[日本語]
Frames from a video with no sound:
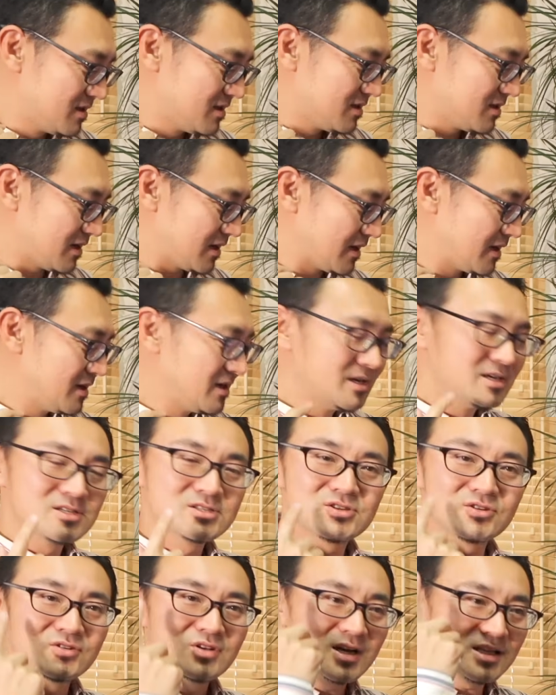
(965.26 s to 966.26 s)
はい
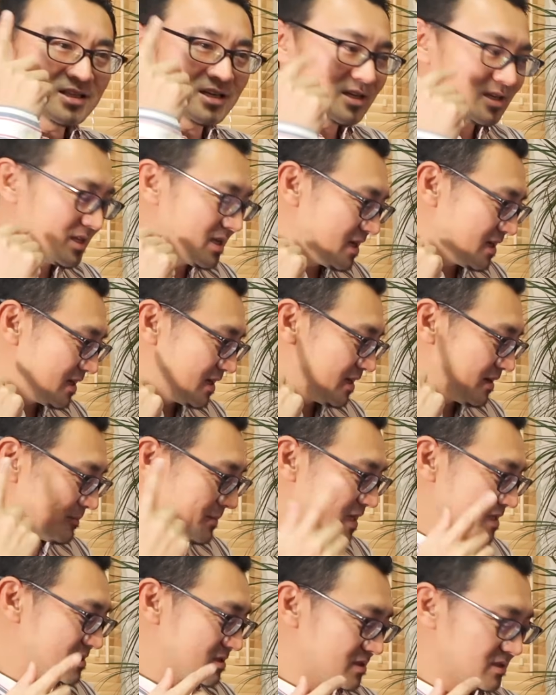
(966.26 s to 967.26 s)
その辺りで、えー、
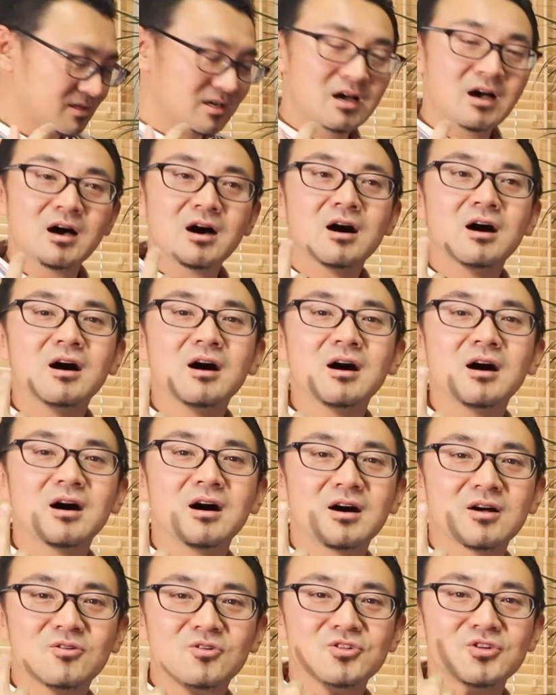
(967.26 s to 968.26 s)
まず
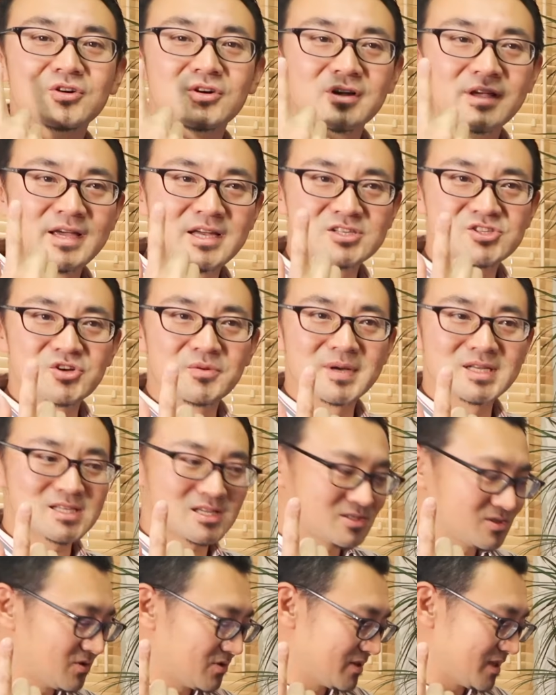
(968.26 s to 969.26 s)
この H の
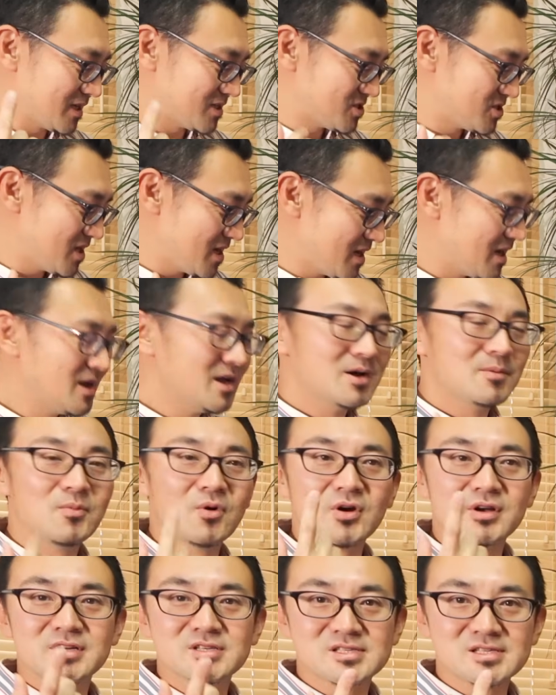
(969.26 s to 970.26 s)
摩擦音を出して母
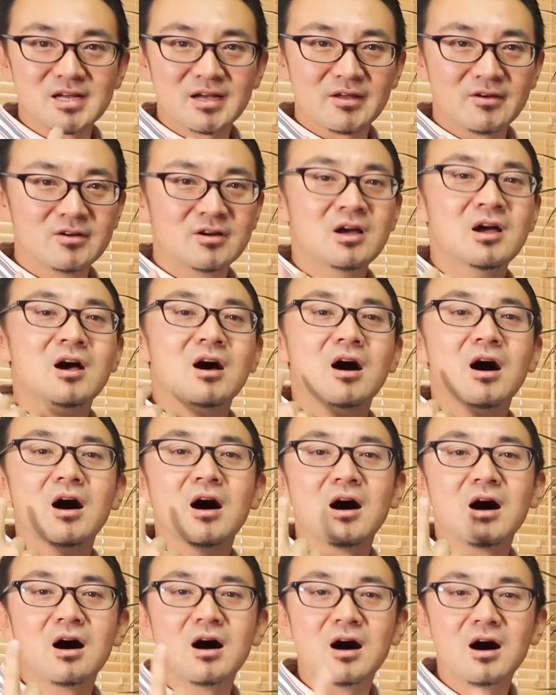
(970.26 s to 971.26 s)
音につなげる
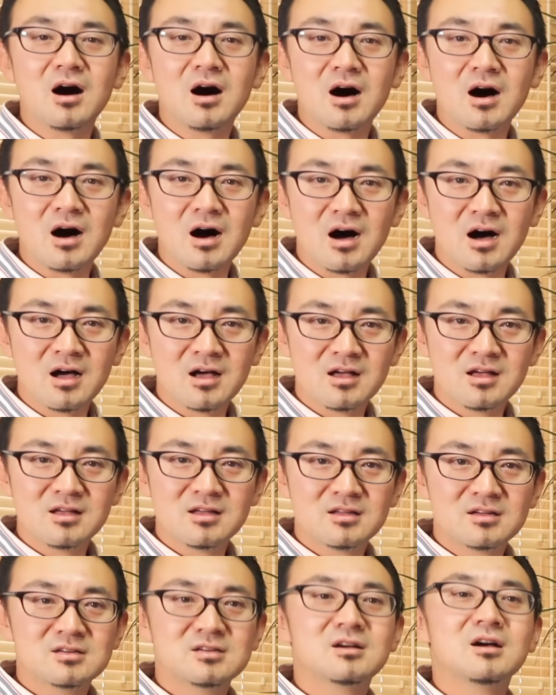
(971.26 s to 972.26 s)
は
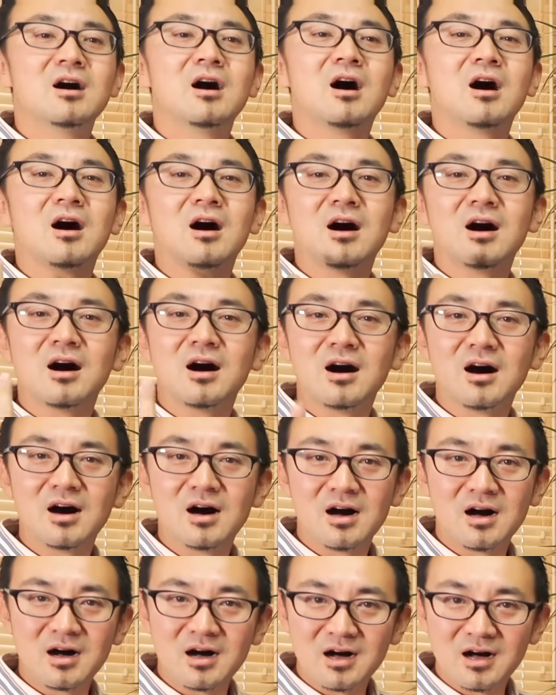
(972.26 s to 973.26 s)
あ
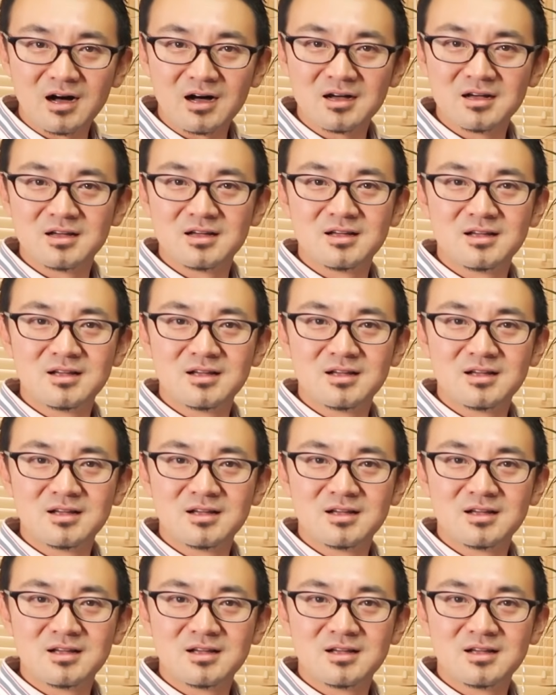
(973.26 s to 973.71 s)
はあ